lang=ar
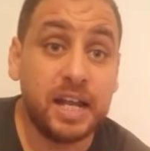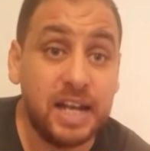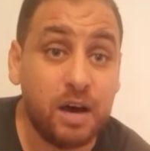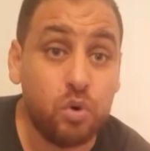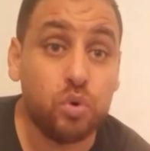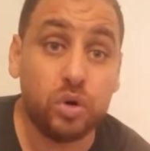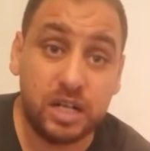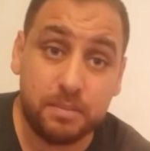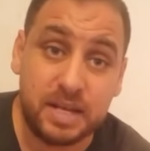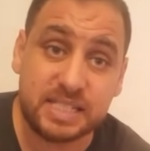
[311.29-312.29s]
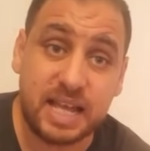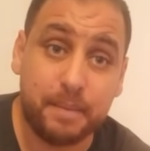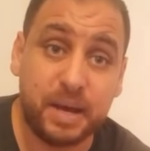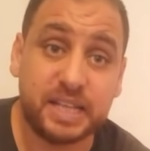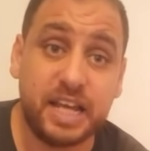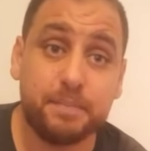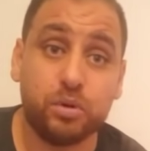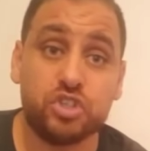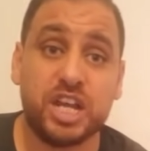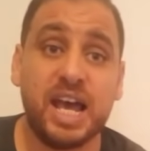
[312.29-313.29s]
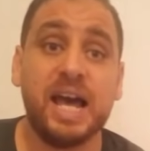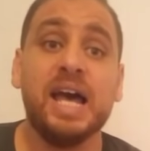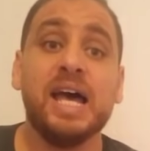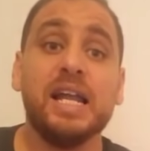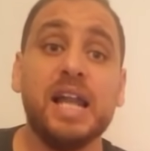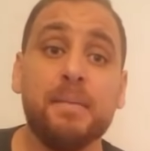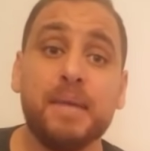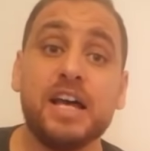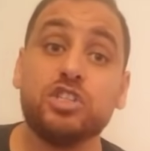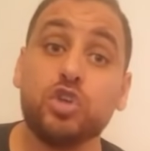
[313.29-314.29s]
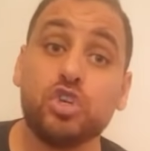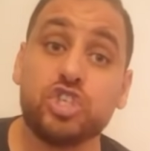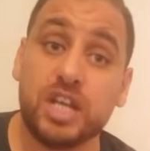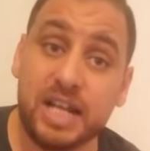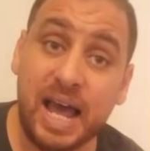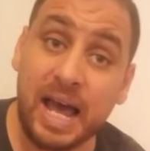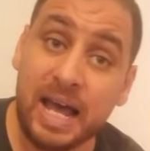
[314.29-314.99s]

لو لمسها بغداد بنجاح لما سجل